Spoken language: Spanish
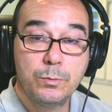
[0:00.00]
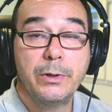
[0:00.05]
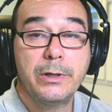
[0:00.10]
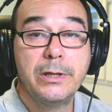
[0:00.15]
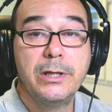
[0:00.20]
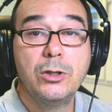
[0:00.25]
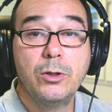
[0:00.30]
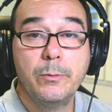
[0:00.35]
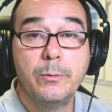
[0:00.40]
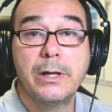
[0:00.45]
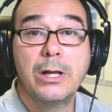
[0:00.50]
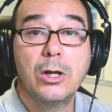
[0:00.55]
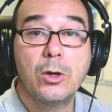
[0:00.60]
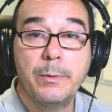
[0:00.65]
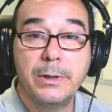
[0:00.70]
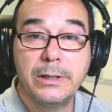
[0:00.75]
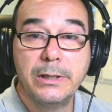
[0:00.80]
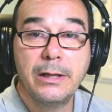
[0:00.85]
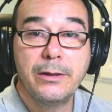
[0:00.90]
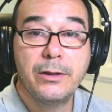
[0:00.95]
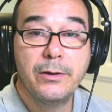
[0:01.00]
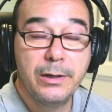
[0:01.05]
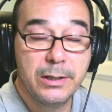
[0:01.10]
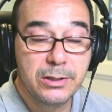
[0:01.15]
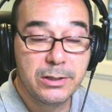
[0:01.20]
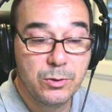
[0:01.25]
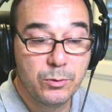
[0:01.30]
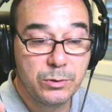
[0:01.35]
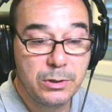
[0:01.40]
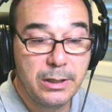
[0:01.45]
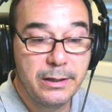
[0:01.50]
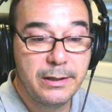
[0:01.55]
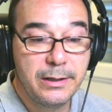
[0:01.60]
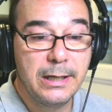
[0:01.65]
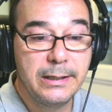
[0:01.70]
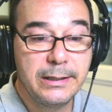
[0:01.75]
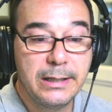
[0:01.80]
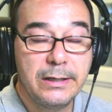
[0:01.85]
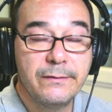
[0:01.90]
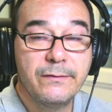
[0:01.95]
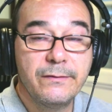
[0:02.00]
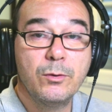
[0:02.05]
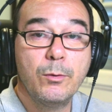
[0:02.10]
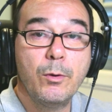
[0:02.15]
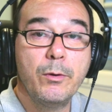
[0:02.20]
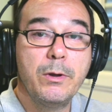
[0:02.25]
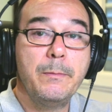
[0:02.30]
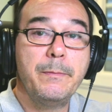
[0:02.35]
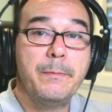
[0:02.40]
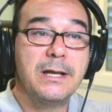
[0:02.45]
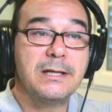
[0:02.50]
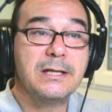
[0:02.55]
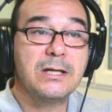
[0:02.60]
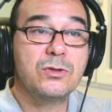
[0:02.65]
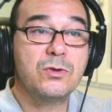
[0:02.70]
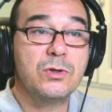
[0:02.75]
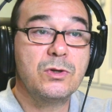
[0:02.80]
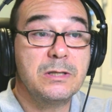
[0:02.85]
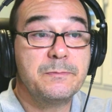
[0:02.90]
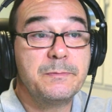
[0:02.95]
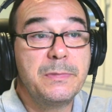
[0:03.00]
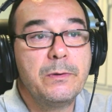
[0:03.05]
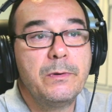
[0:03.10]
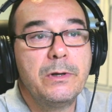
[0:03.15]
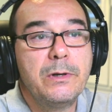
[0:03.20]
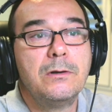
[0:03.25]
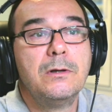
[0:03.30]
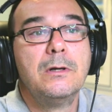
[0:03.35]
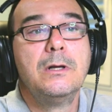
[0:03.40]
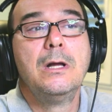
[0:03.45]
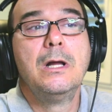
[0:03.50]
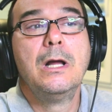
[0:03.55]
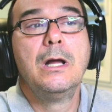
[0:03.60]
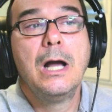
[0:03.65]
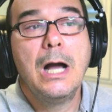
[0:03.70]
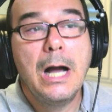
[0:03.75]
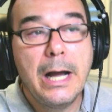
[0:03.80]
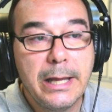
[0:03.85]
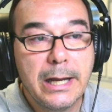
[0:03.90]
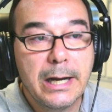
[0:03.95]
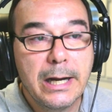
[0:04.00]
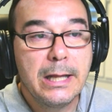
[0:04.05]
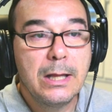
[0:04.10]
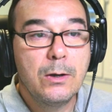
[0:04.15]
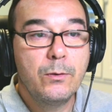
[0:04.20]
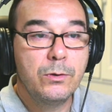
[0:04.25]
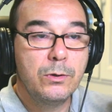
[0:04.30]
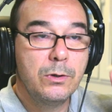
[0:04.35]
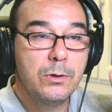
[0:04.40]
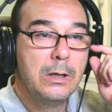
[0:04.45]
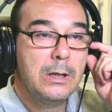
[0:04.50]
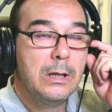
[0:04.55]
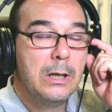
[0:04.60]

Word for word: Por cierto, mi recomendación es no utilizar el teléfono móvil para esas cosas, pero bueno, allá cada uno.